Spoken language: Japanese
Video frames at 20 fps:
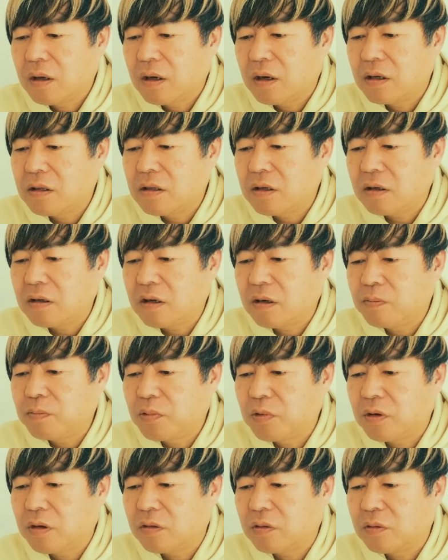
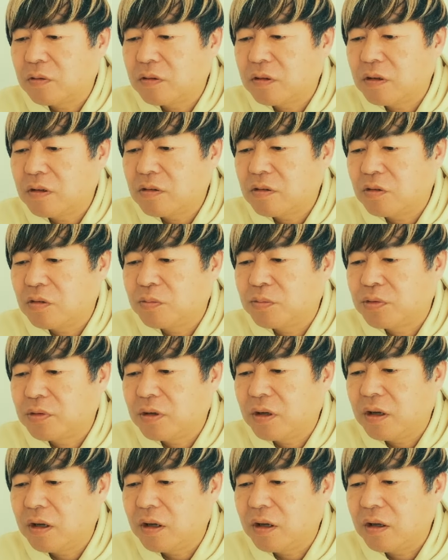アジアカップの浅野選手の
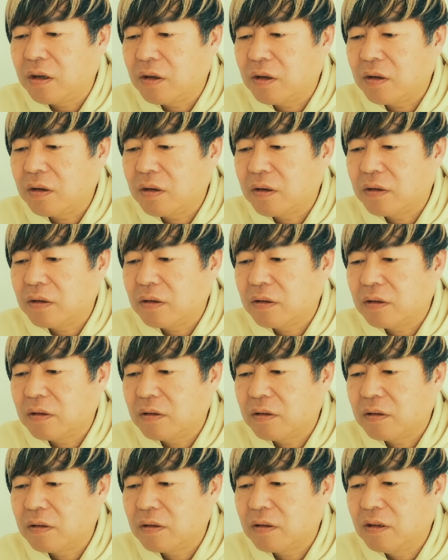プレー、
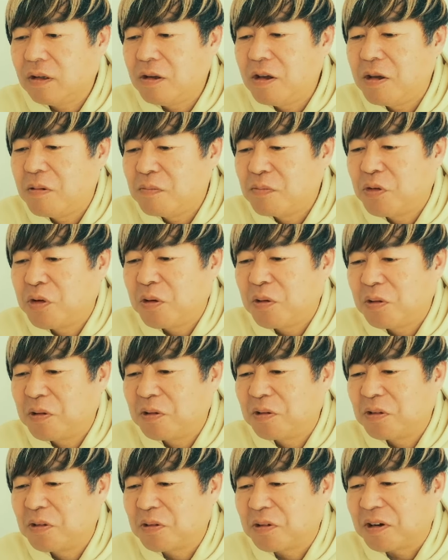インボール
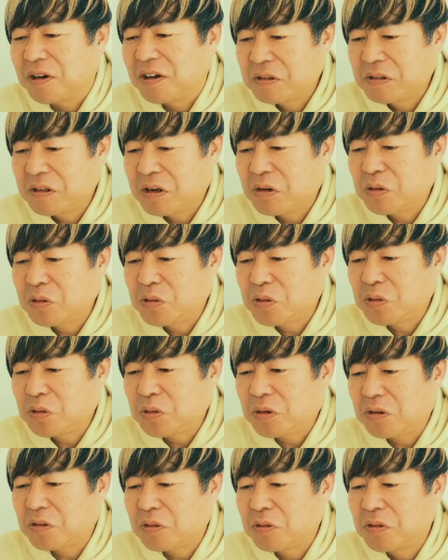とか、八百長
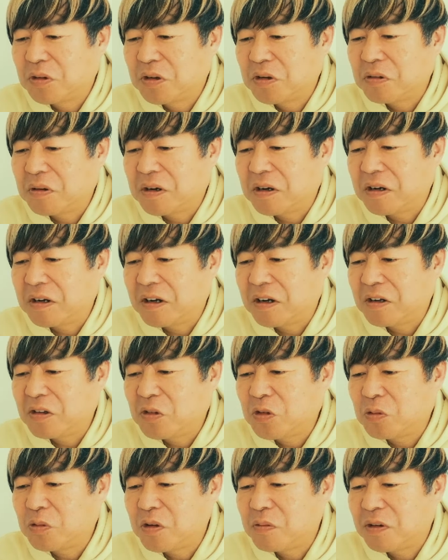とか、そんなのはない
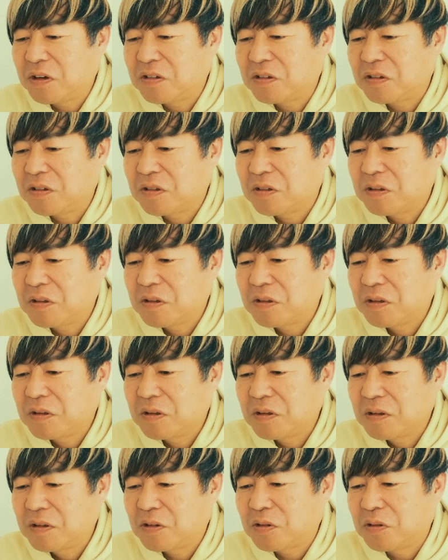と思います。
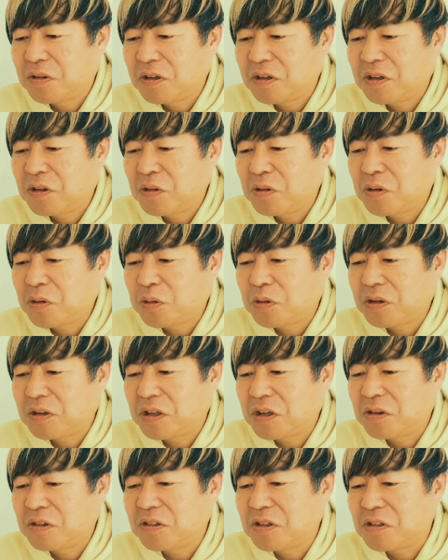そんな器用なこと
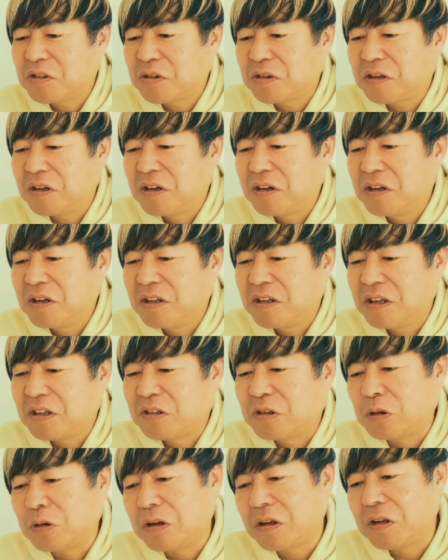ができる選手はないで
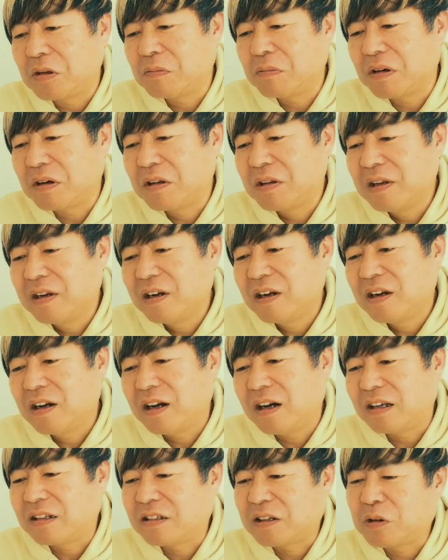すよね。ま
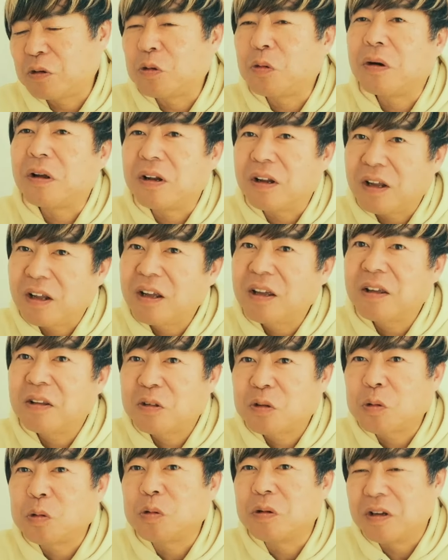あ、浅野はね、
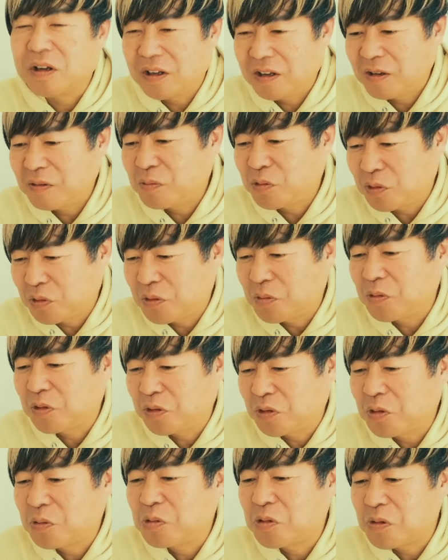そうね、僕
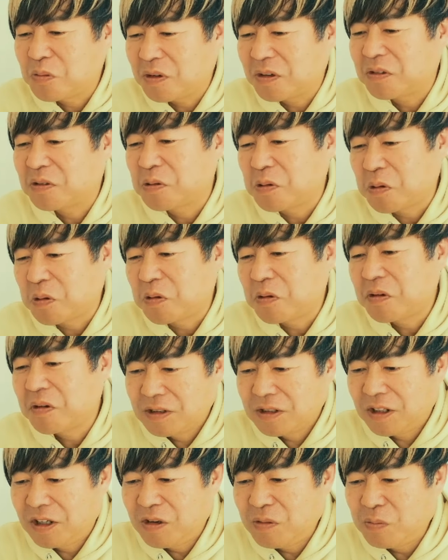もそう思いますよ。
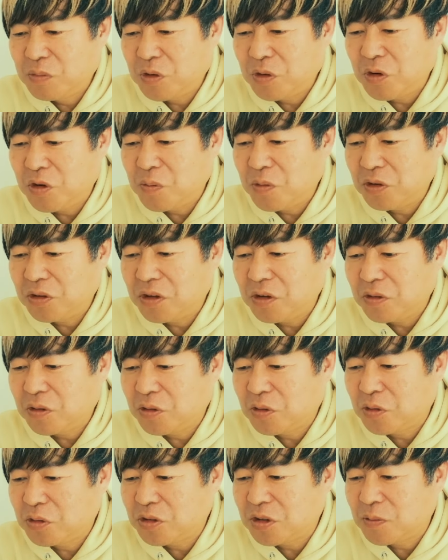陰謀論を持ってく
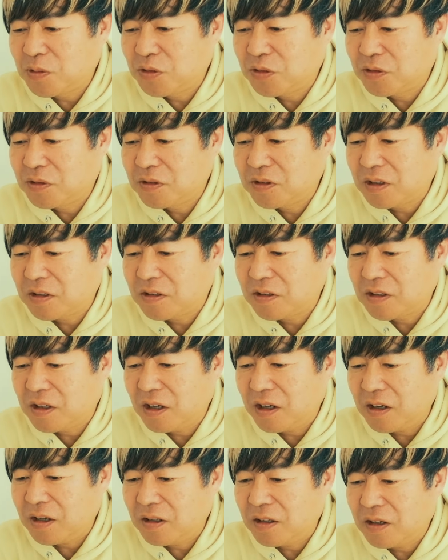るとどうしても複雑
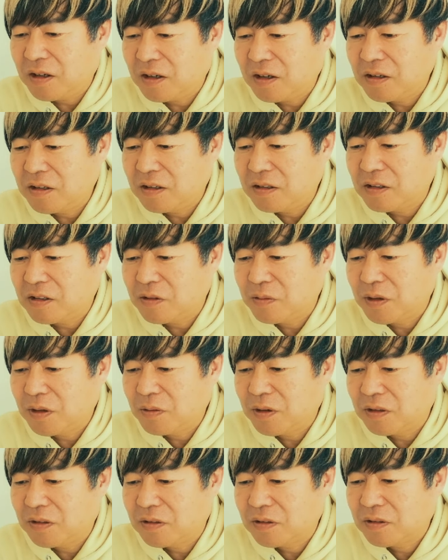で難解になってしま
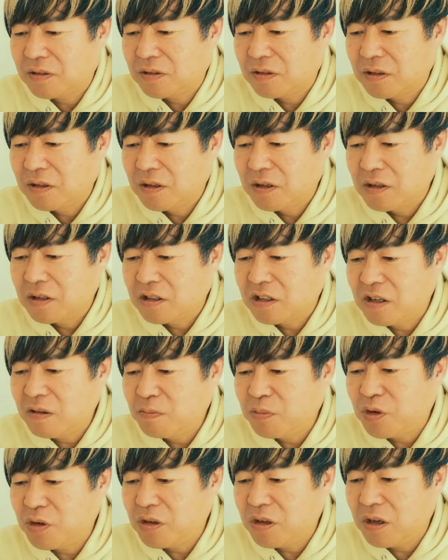います。
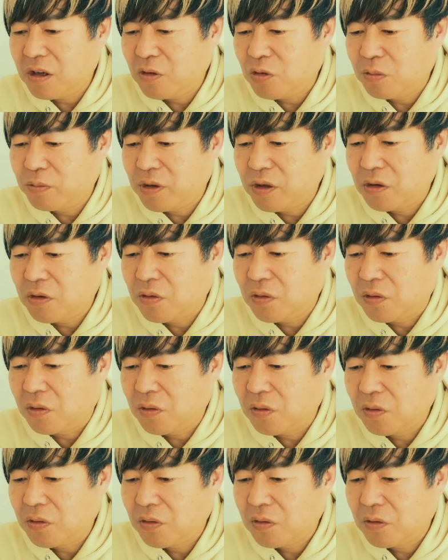シンプルに A 個 B 個